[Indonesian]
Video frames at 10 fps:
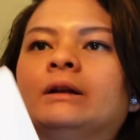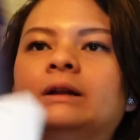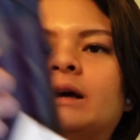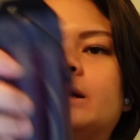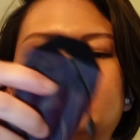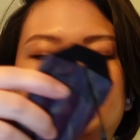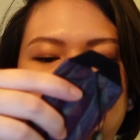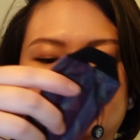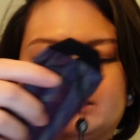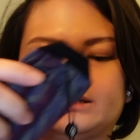ini
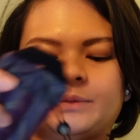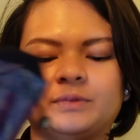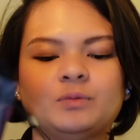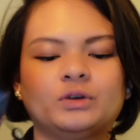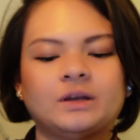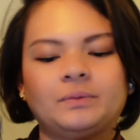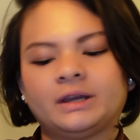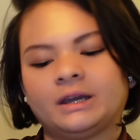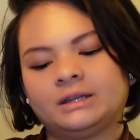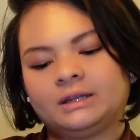ada strapnya buat apa
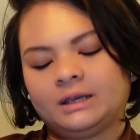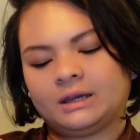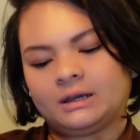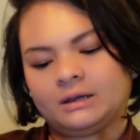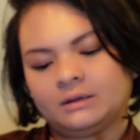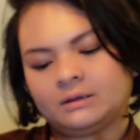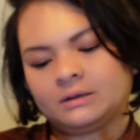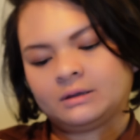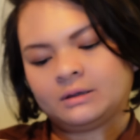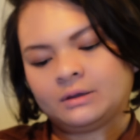ya ini ya
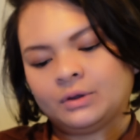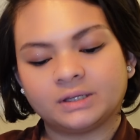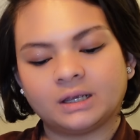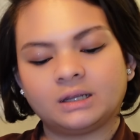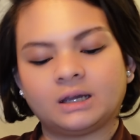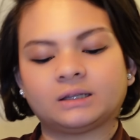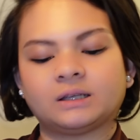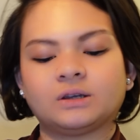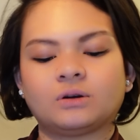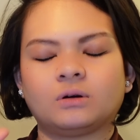jadi
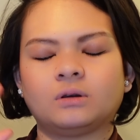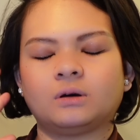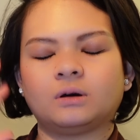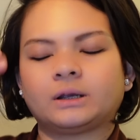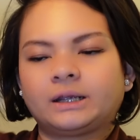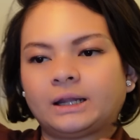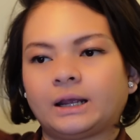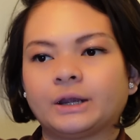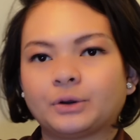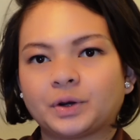katanya kalau
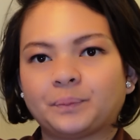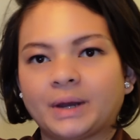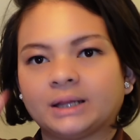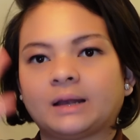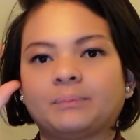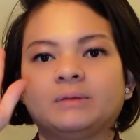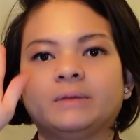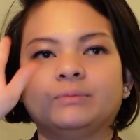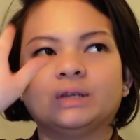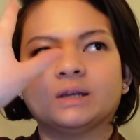kita gendong depan tapi
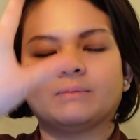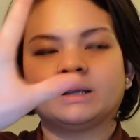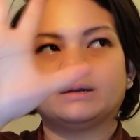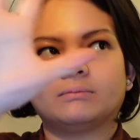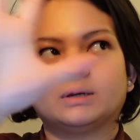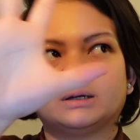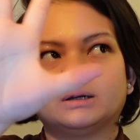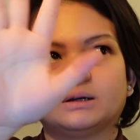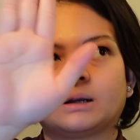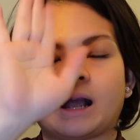babynya
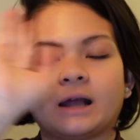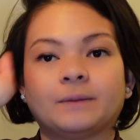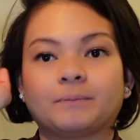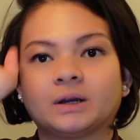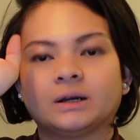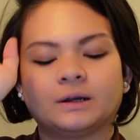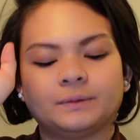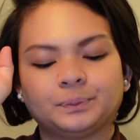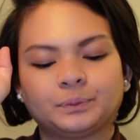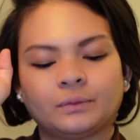menghadap ke
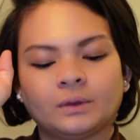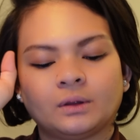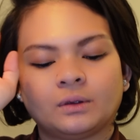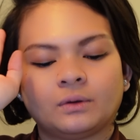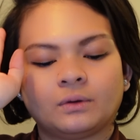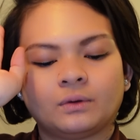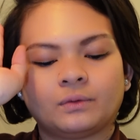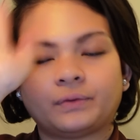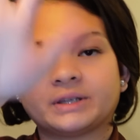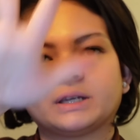
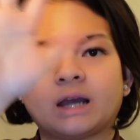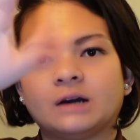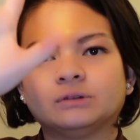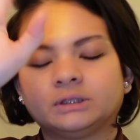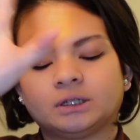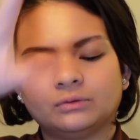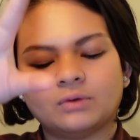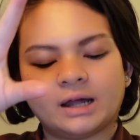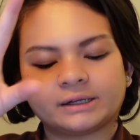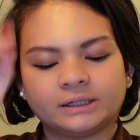facing out
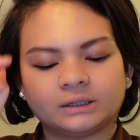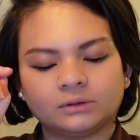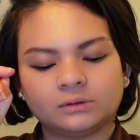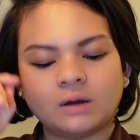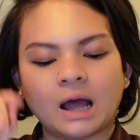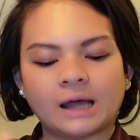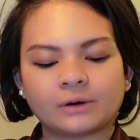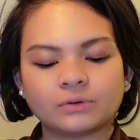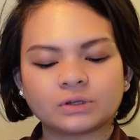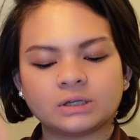keluar gitu
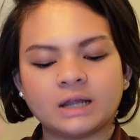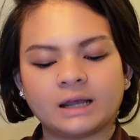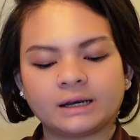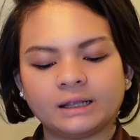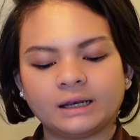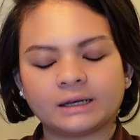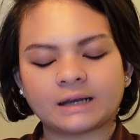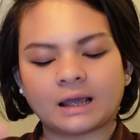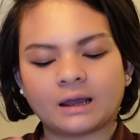harus dari 6